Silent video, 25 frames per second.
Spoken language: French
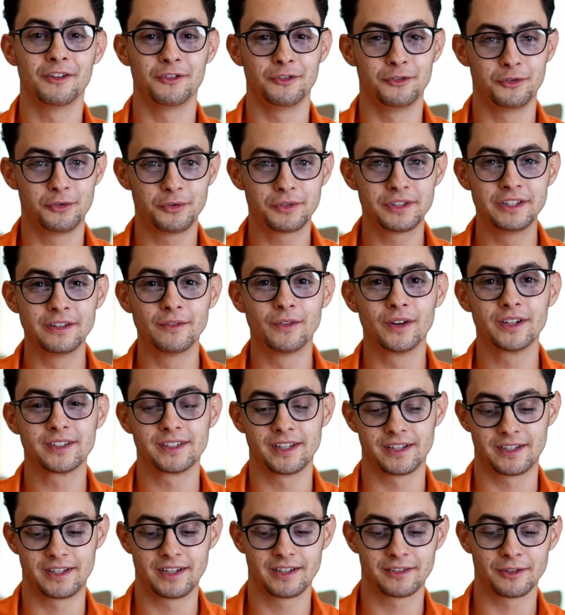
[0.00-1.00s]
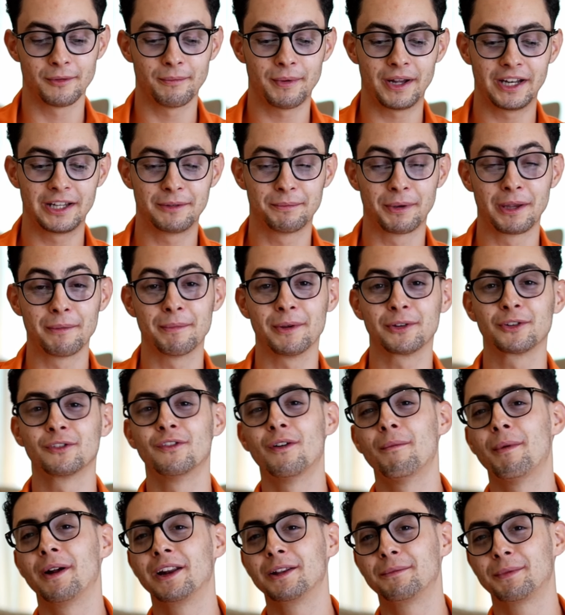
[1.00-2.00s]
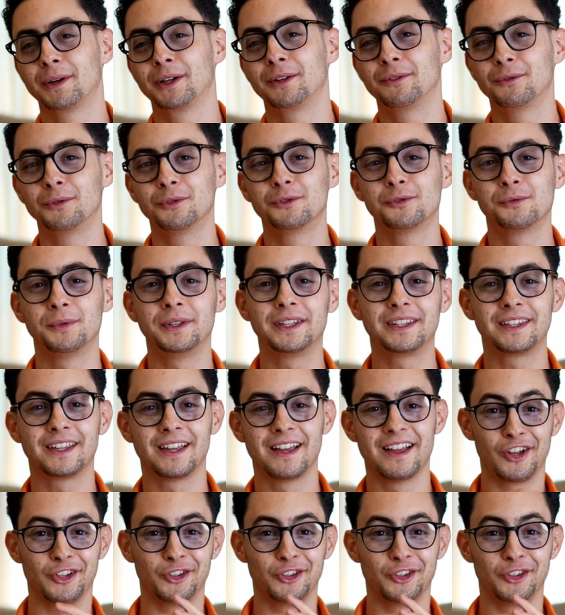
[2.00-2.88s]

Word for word: Juste niveau esthétique, sans parler de prix, parce qu'on va parler de prix tout de suite.